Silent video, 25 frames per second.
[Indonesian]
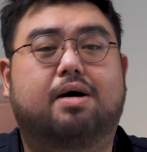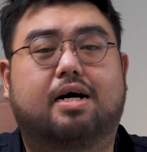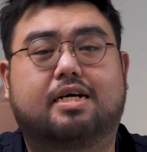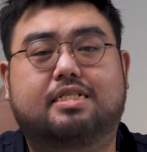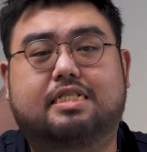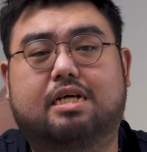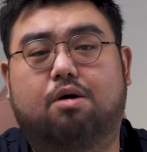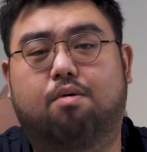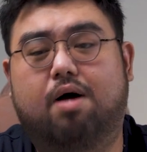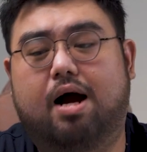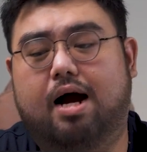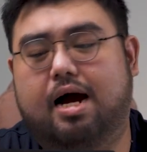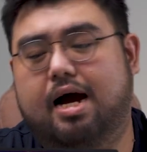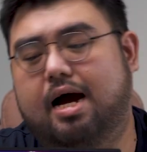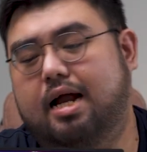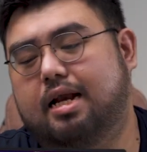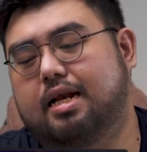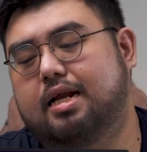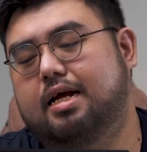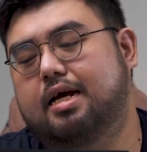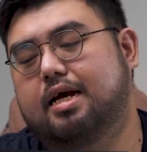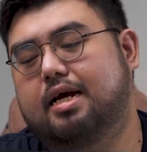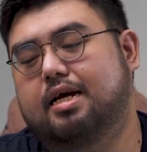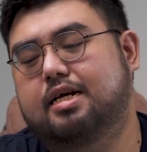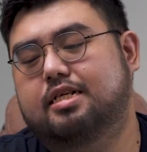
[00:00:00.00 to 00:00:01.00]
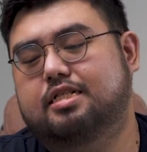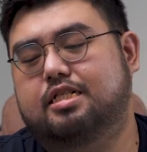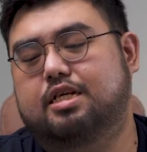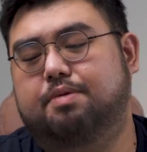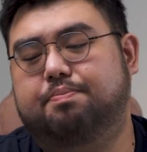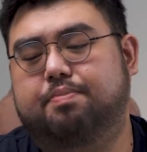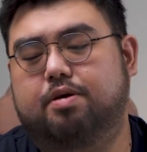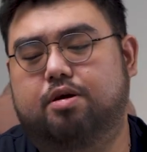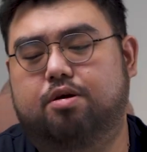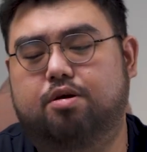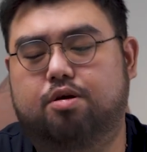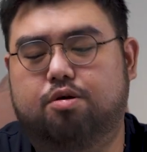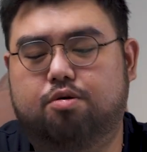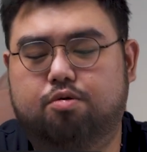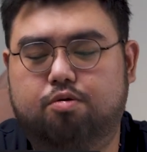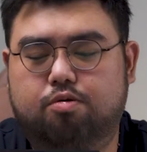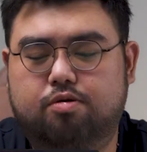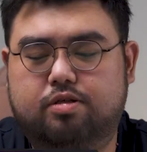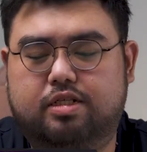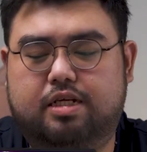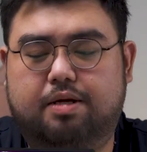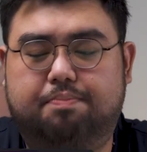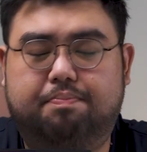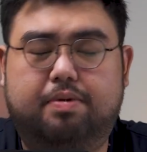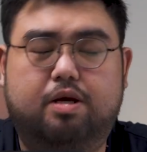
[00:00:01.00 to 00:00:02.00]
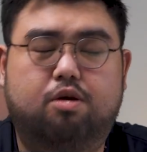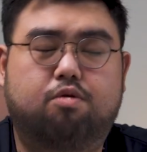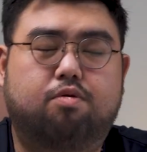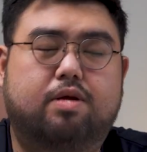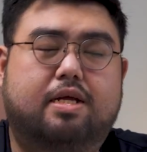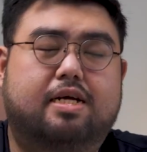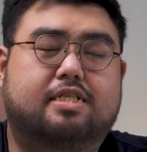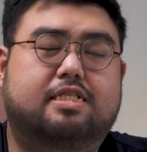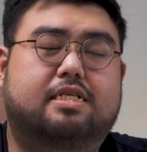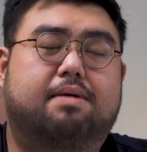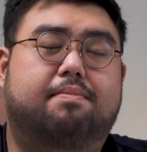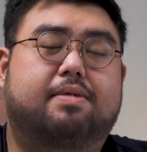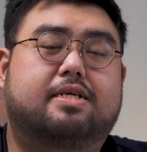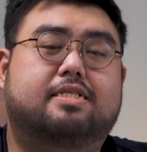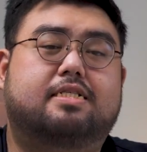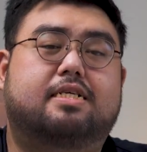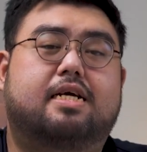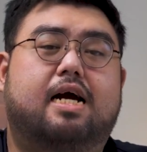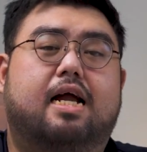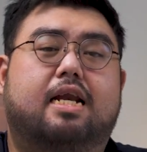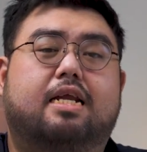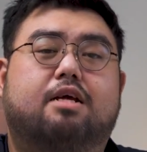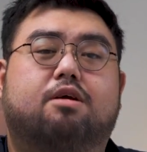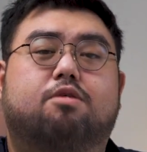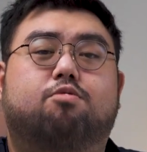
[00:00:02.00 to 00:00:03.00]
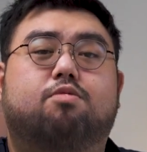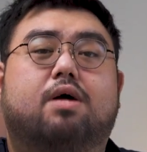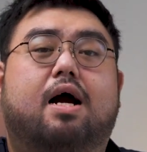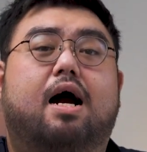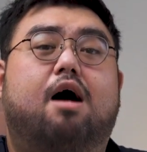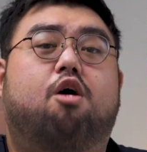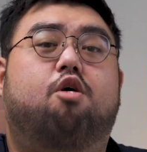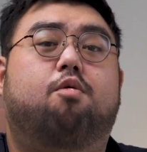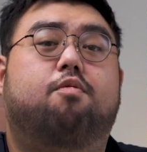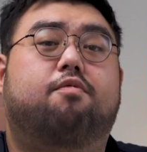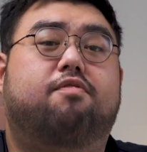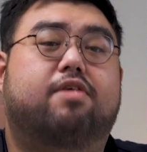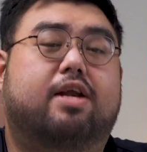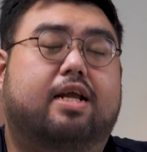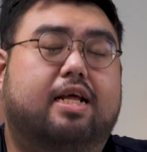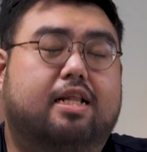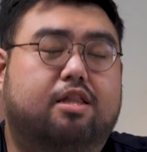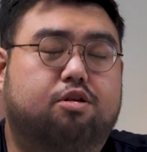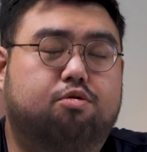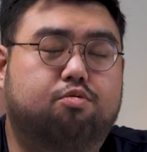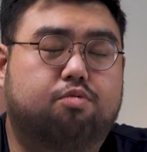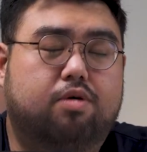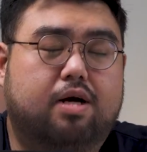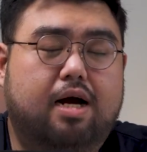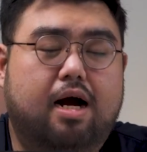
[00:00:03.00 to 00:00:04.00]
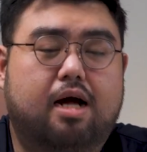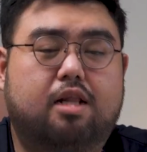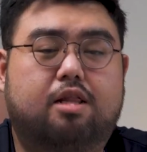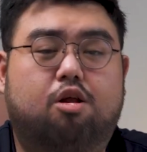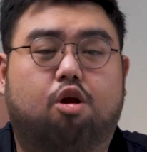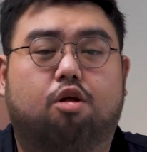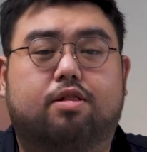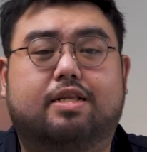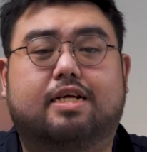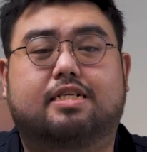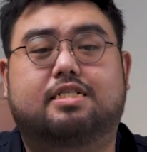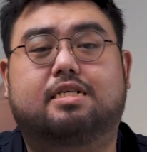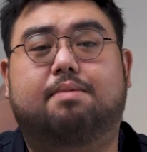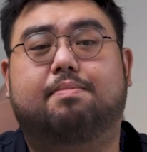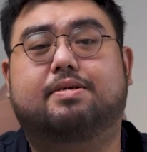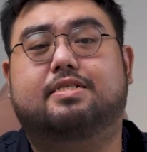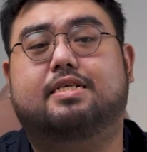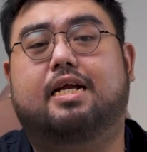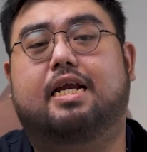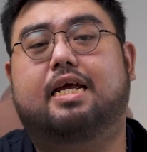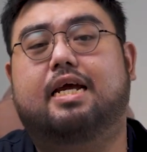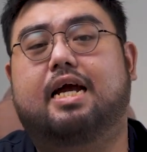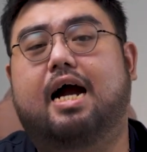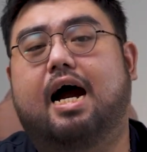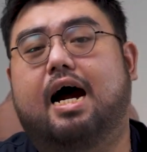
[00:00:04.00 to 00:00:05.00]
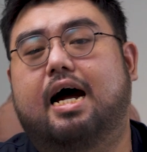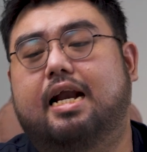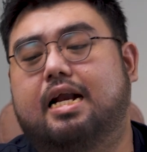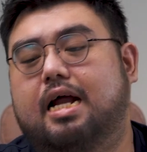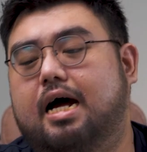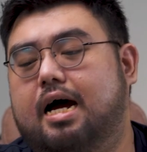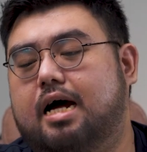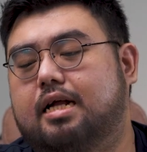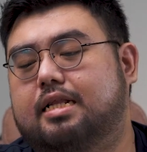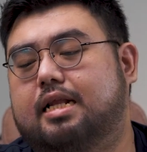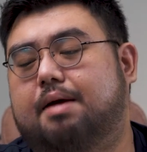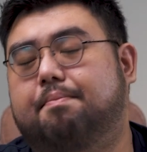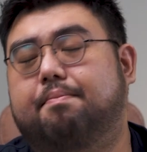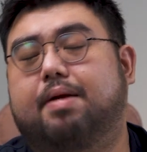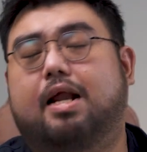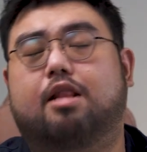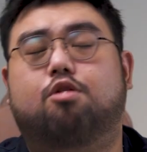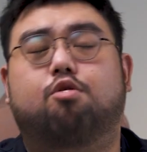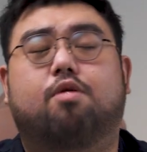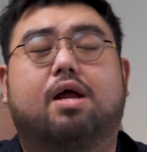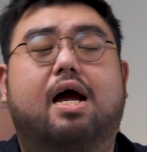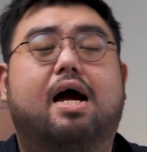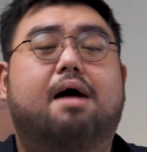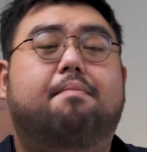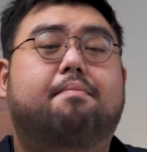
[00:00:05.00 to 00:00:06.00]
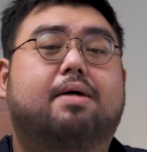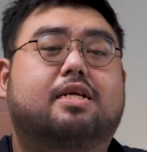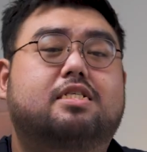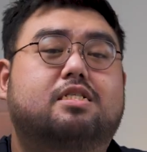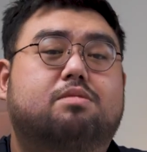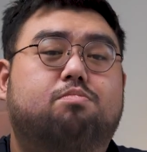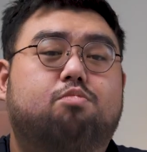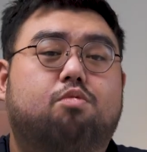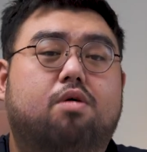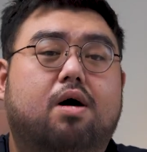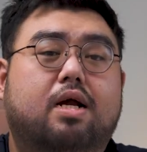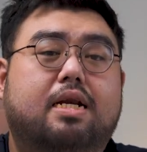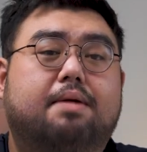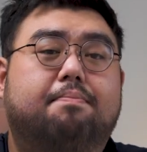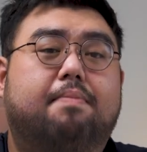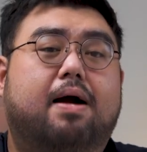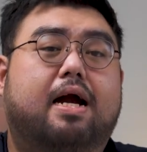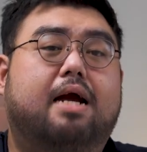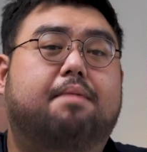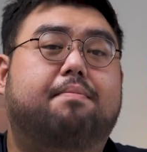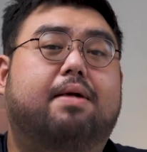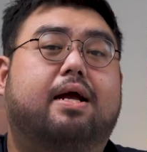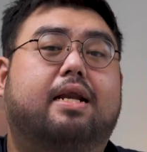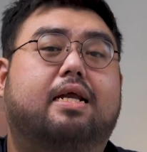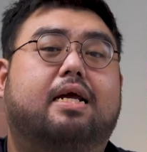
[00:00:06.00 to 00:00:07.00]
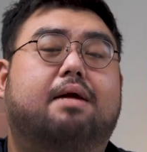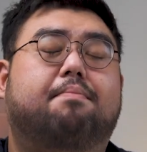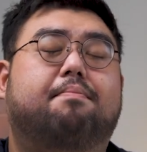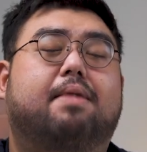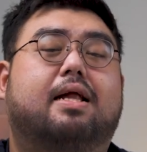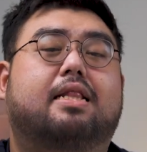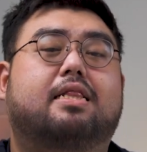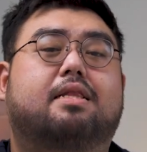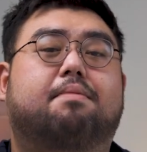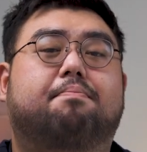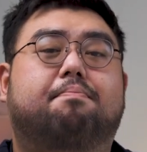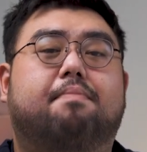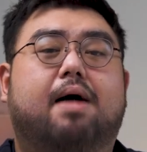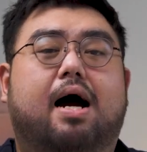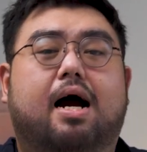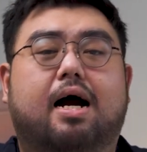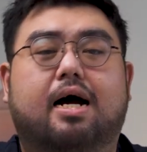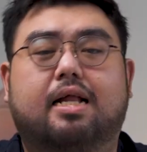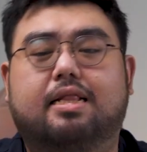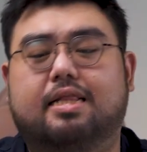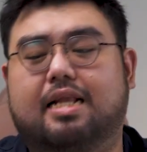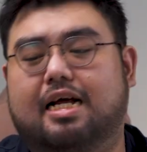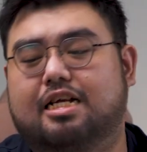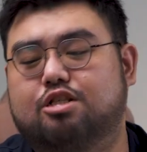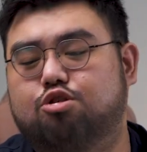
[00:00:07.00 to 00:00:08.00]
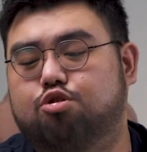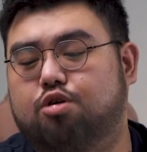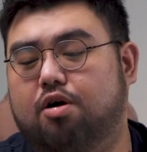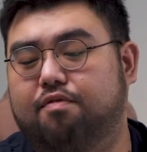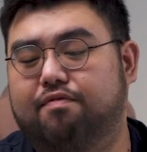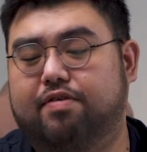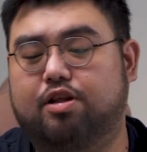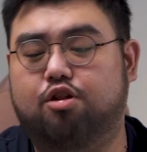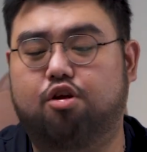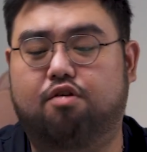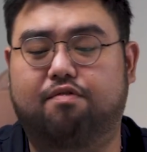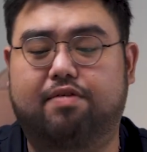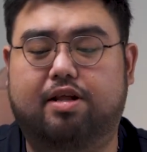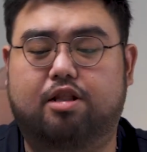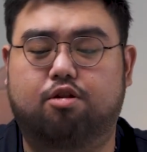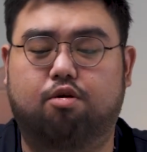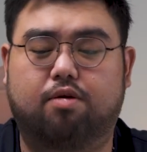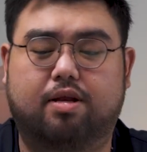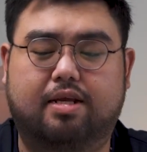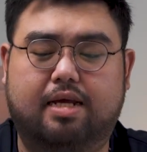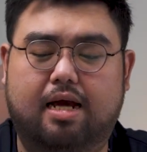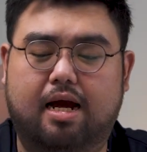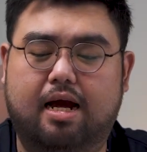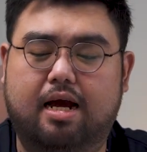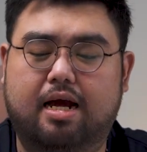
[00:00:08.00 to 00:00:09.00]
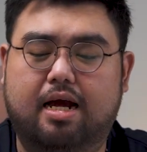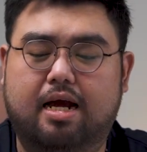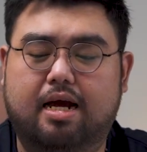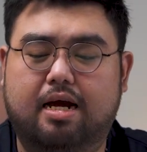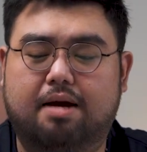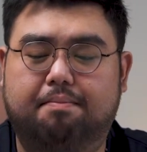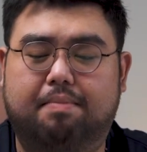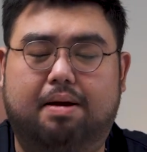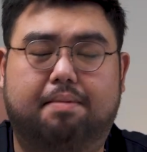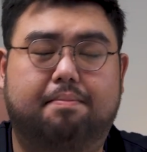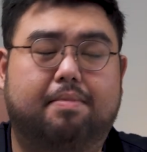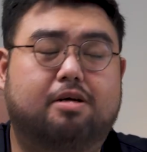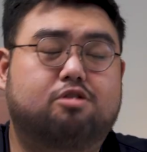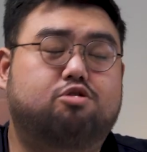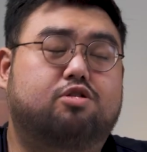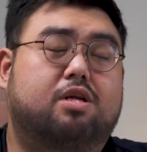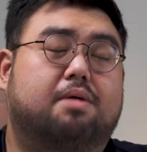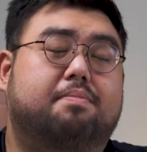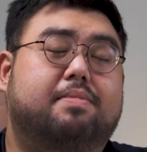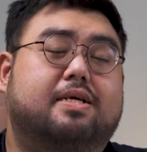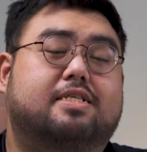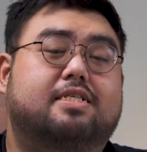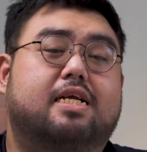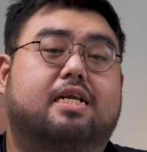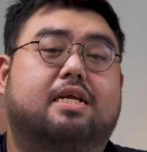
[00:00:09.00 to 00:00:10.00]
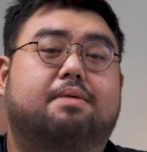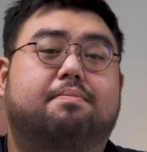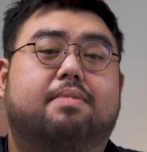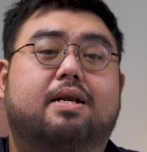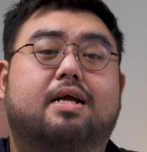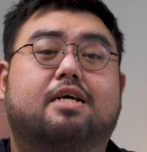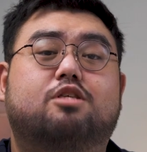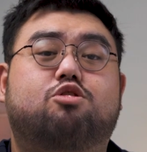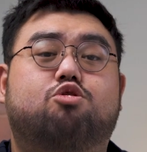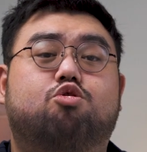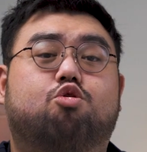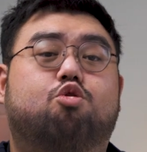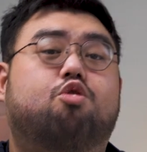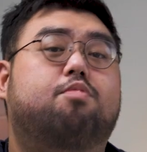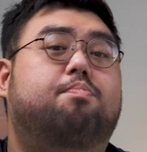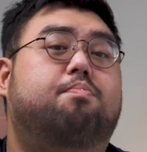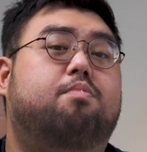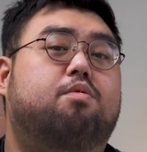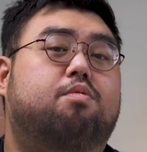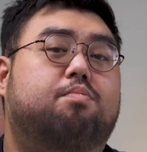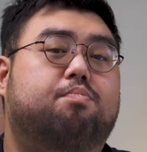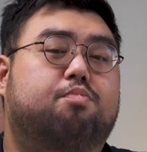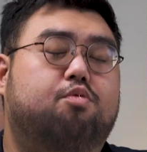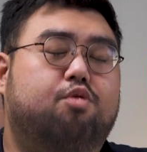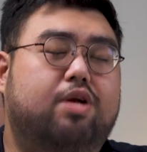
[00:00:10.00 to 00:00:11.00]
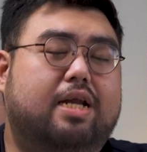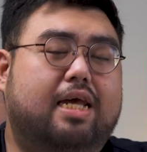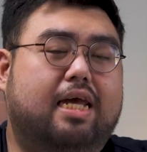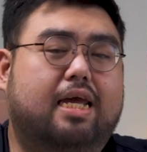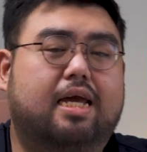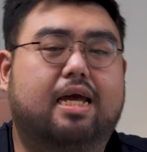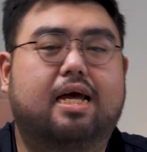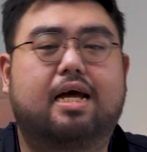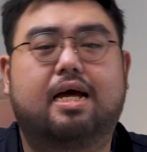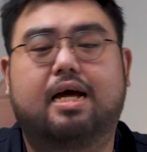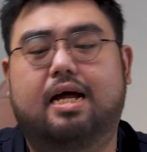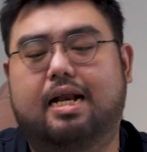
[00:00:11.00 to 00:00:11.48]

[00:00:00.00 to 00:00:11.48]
mengecewakan, GPU, CPU-nya sama sekali nggak overheat juga, throttling sama sekali nggak ada, temperaturnya aman semua, dipakai main game mantep banget, dan juga fitur-fiturnya memang sudah bisa dibilang cukup mumpuni.